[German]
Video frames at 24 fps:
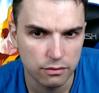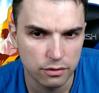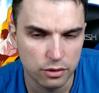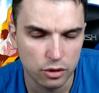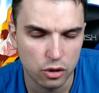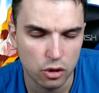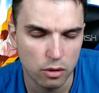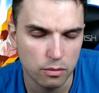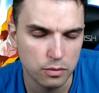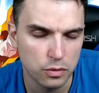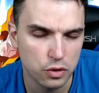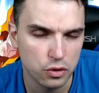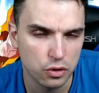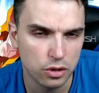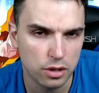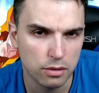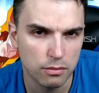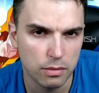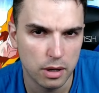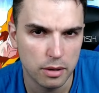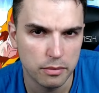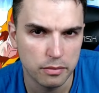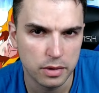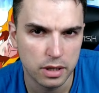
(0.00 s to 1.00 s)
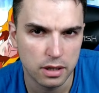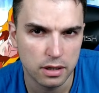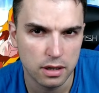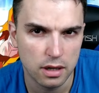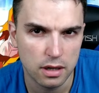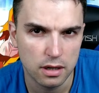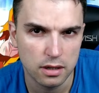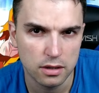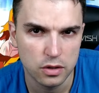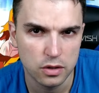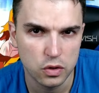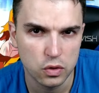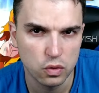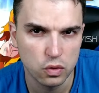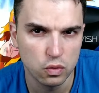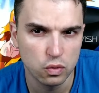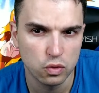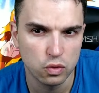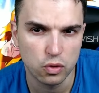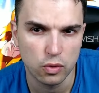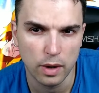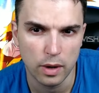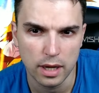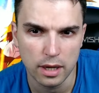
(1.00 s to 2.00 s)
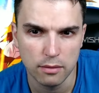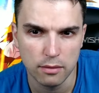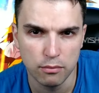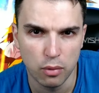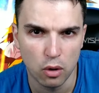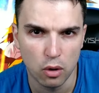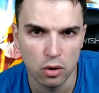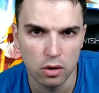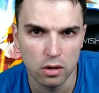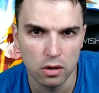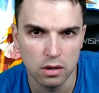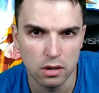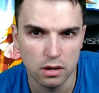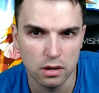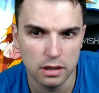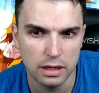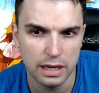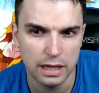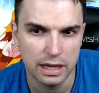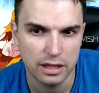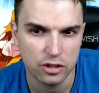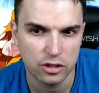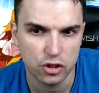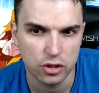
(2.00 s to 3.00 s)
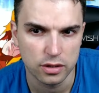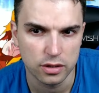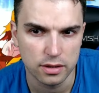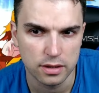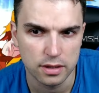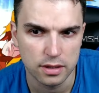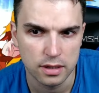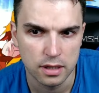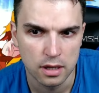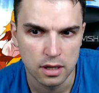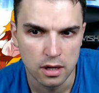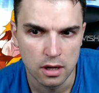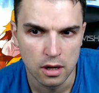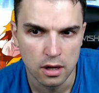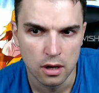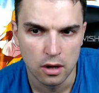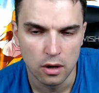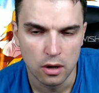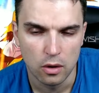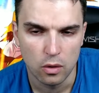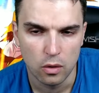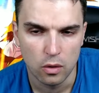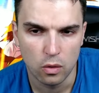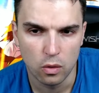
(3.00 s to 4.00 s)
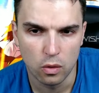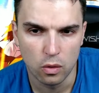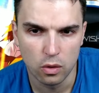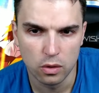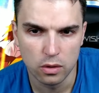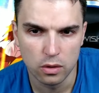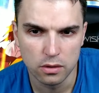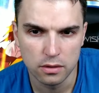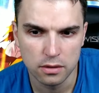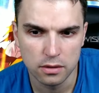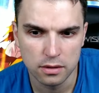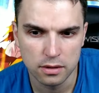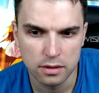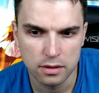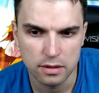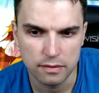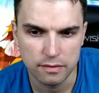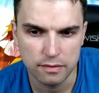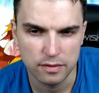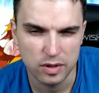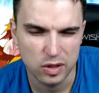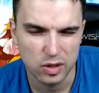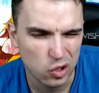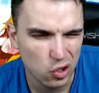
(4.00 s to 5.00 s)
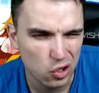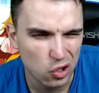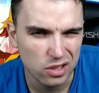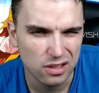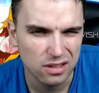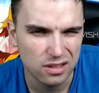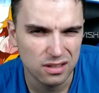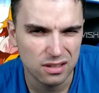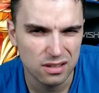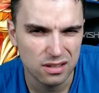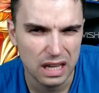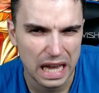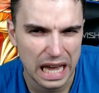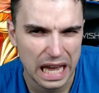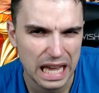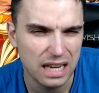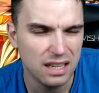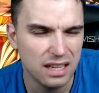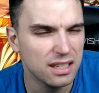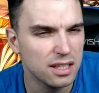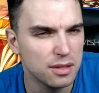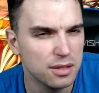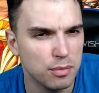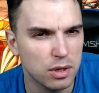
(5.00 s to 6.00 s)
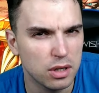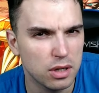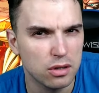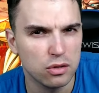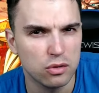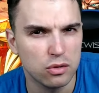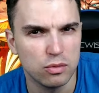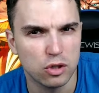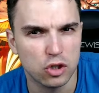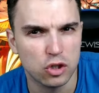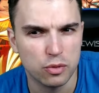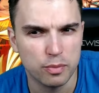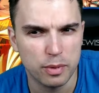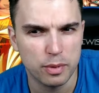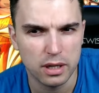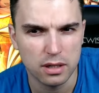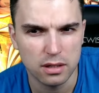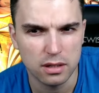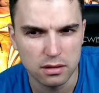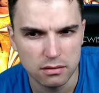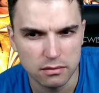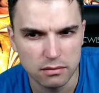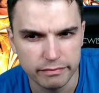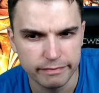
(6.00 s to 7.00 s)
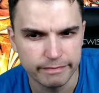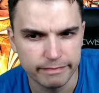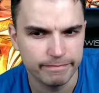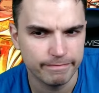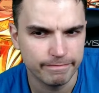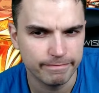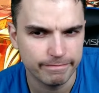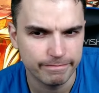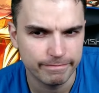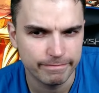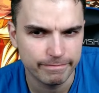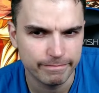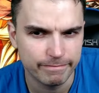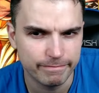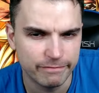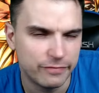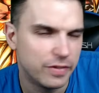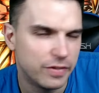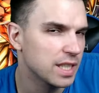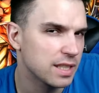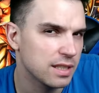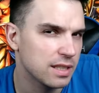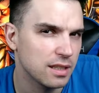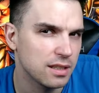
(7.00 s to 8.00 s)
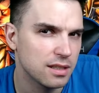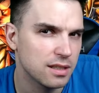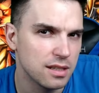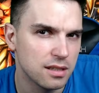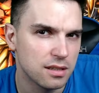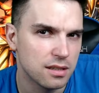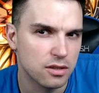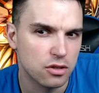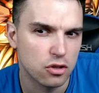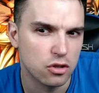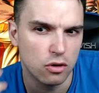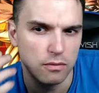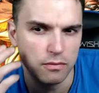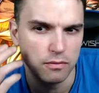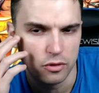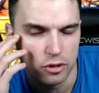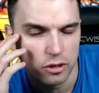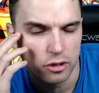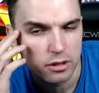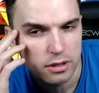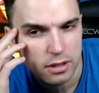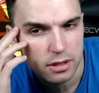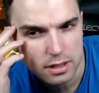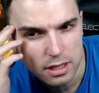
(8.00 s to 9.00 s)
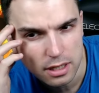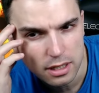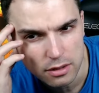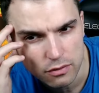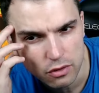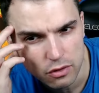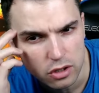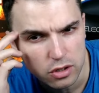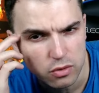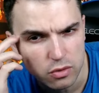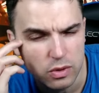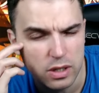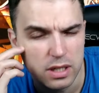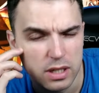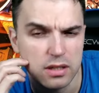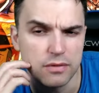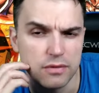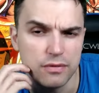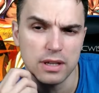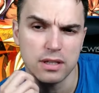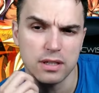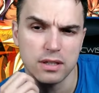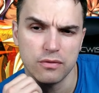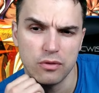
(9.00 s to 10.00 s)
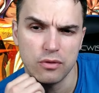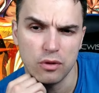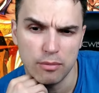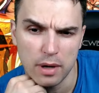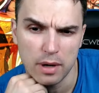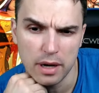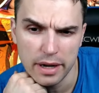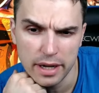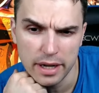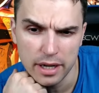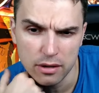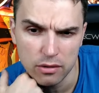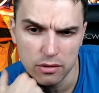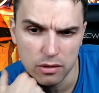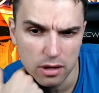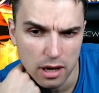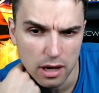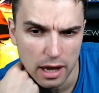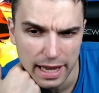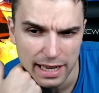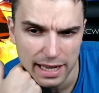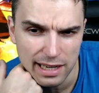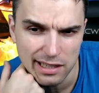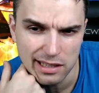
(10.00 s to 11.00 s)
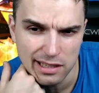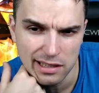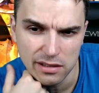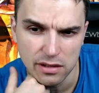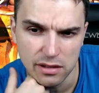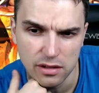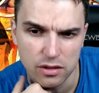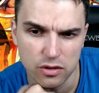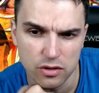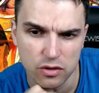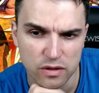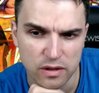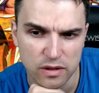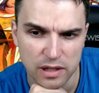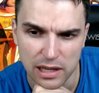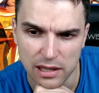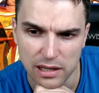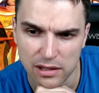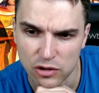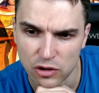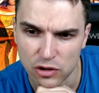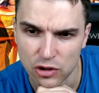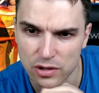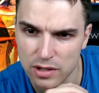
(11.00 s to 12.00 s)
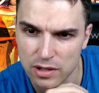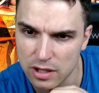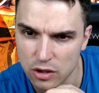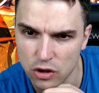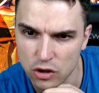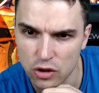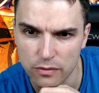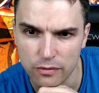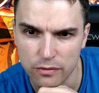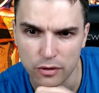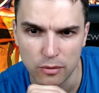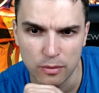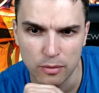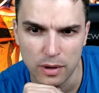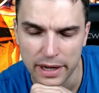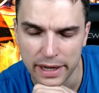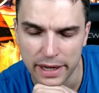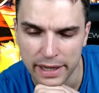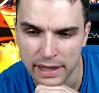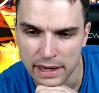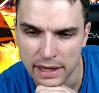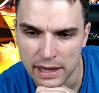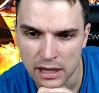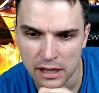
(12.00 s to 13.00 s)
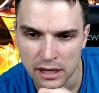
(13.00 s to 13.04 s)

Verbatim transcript: Willkommen zurück in meinem Kanal zu Dragon Ball Legends. Und wir sollten endlich mal darüber sprechen, was als nächstes kommen wird. Das Anniversary ist fast vorbei, oder eigentlich ist es technisch gesehen schon vorbei.